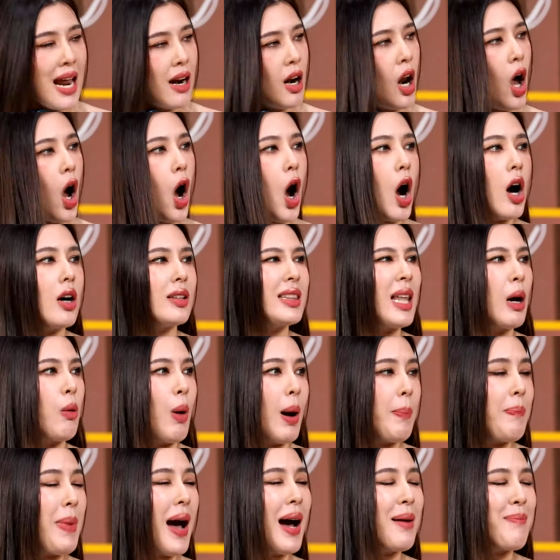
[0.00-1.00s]
ยังหล่อแต่
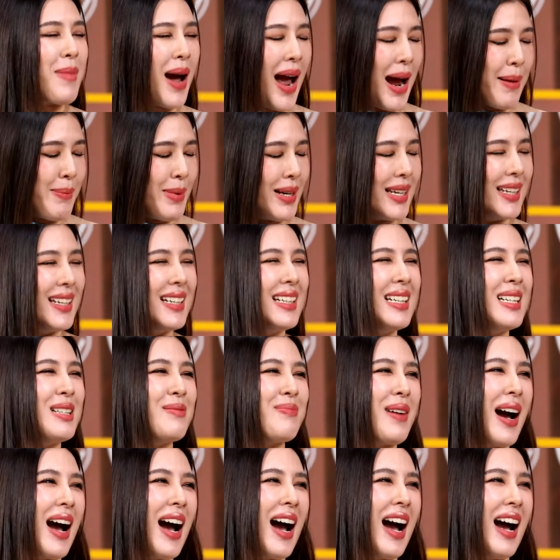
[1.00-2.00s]
ว่าปากหมาเหมือนเดิม
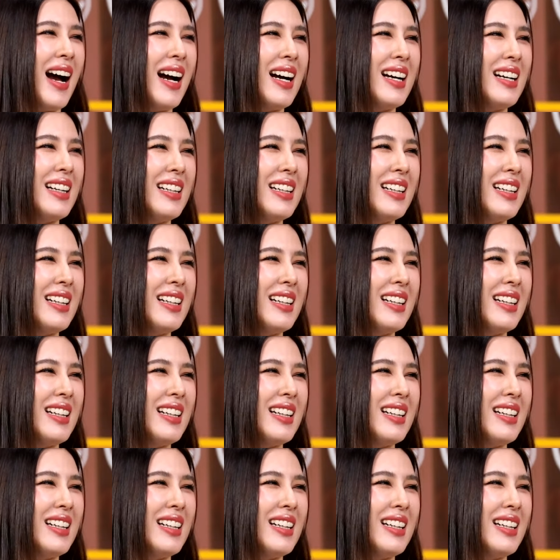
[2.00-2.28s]
ค่ะ